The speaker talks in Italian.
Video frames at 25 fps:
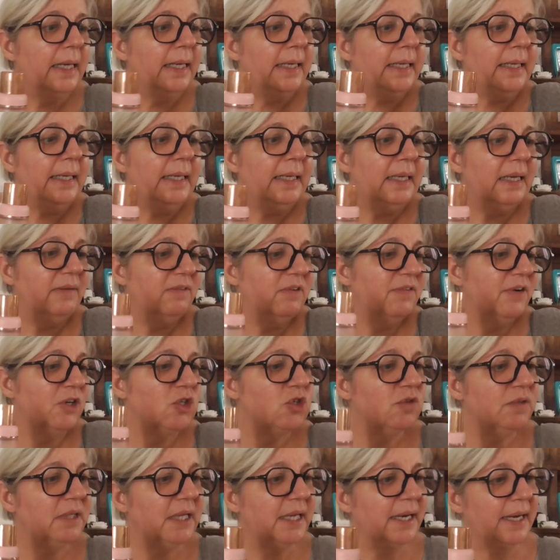Il, vi
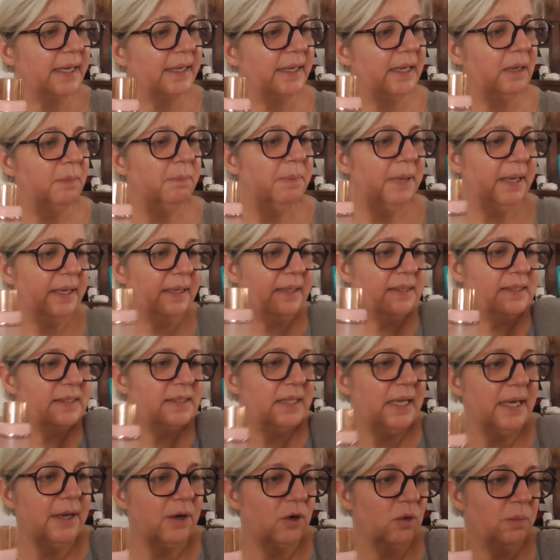faccio vedere anche il pack
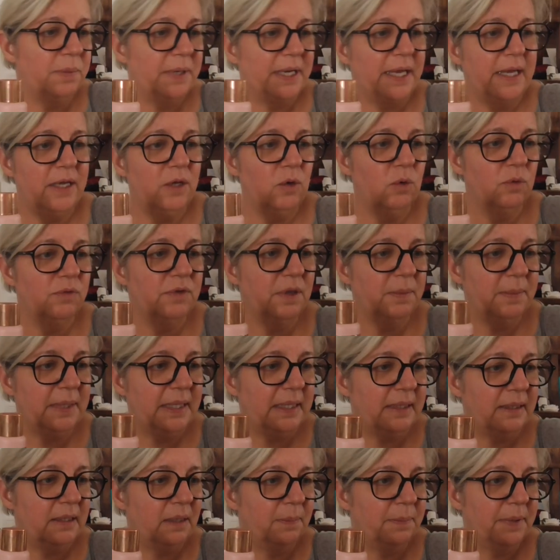esterno perché io
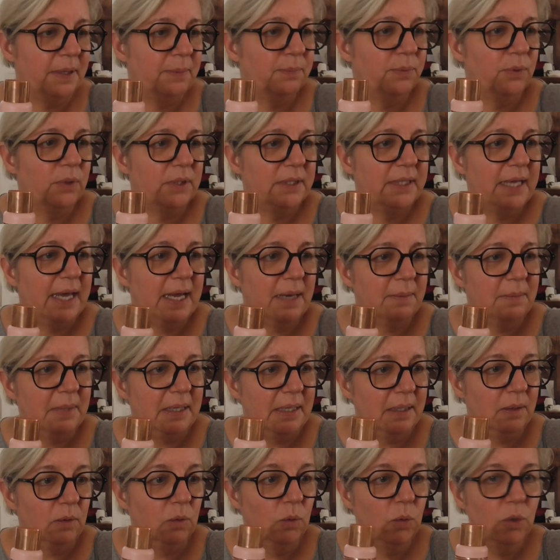ovviamente per
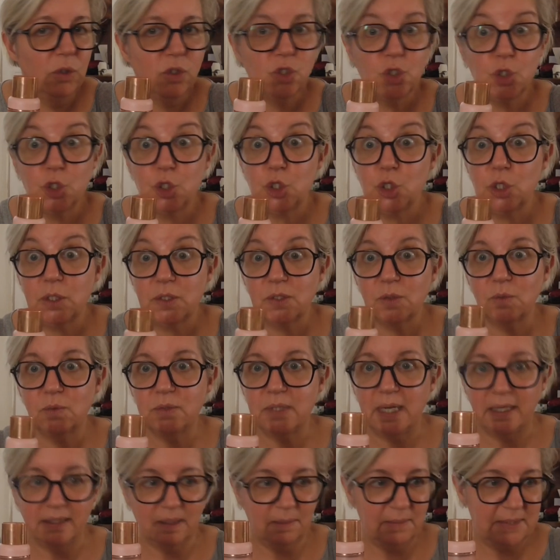
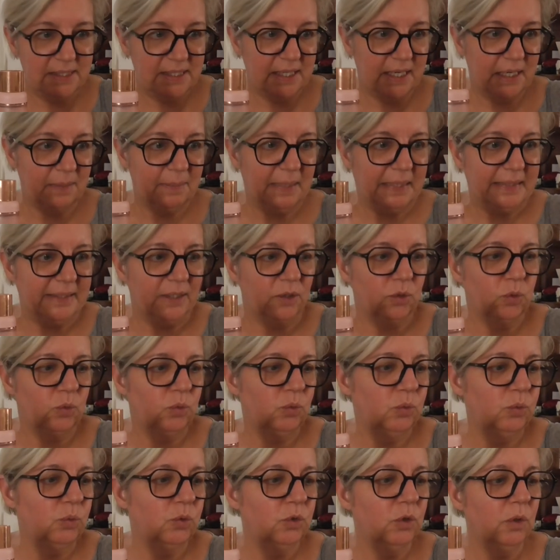scusate mi si è
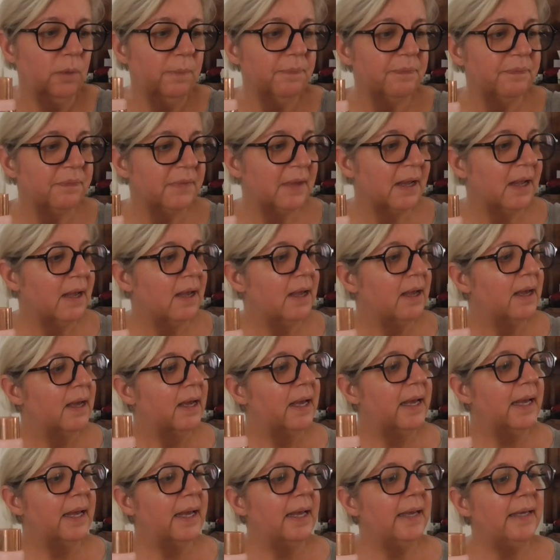ribaltato tutto,
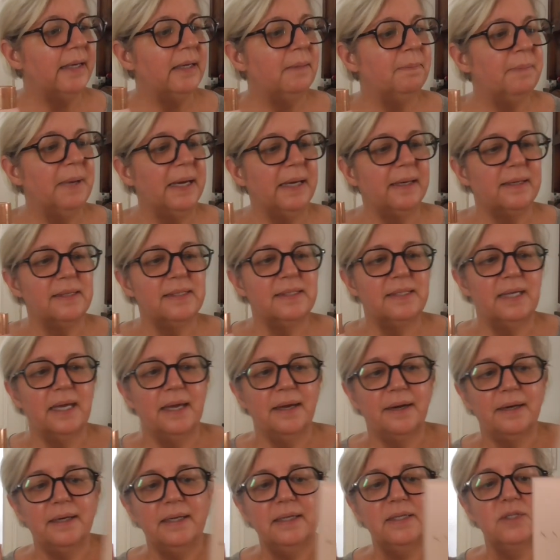eh, I pack
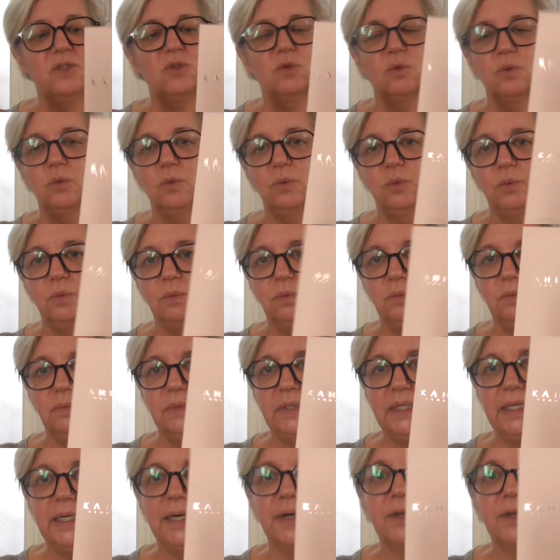esterni sono di